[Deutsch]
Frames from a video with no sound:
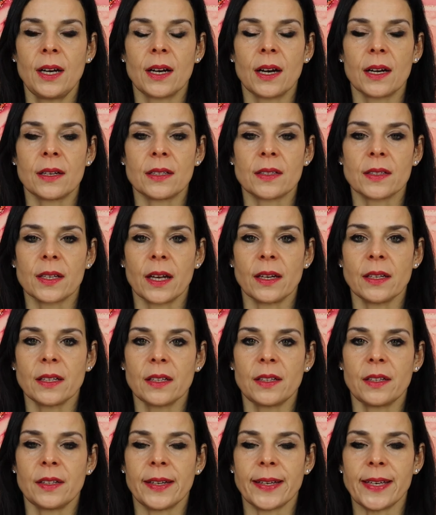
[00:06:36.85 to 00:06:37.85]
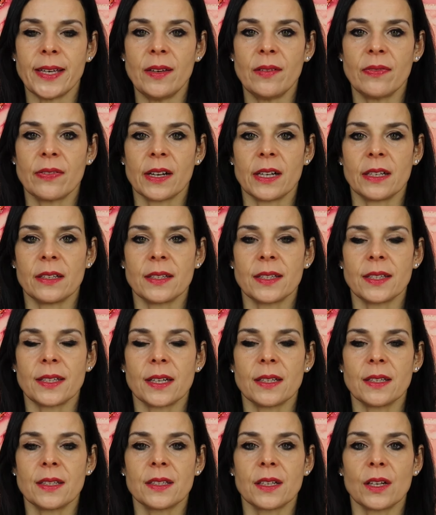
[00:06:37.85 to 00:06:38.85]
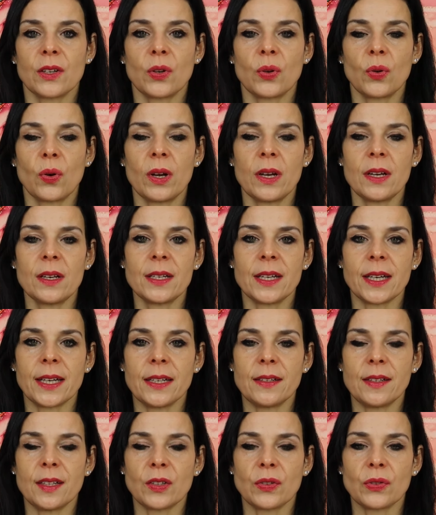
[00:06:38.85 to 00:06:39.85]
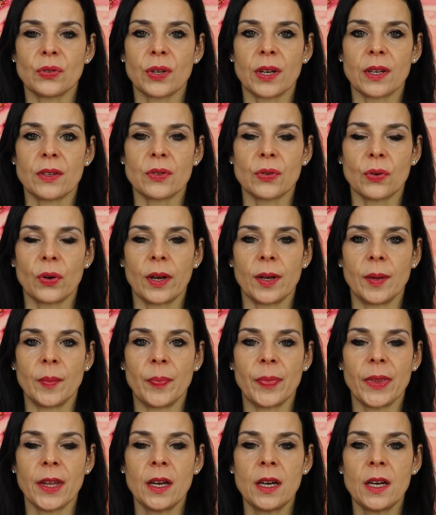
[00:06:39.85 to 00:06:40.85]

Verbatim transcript: eines anderen Energiefeldes jetzt eine neue Energetik zu erzeugen.